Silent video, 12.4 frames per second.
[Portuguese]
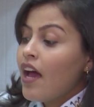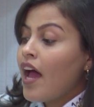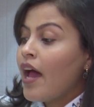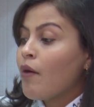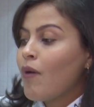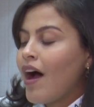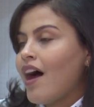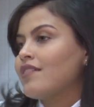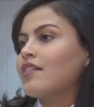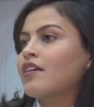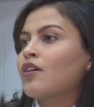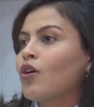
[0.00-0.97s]
É uma
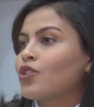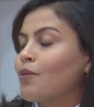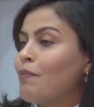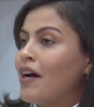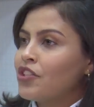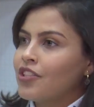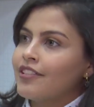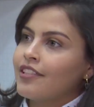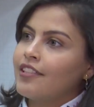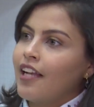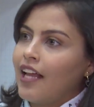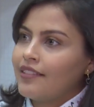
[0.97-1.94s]
raça que gosta
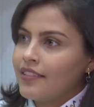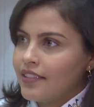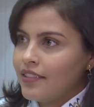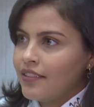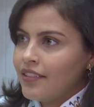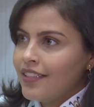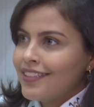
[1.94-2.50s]
bastante de latir.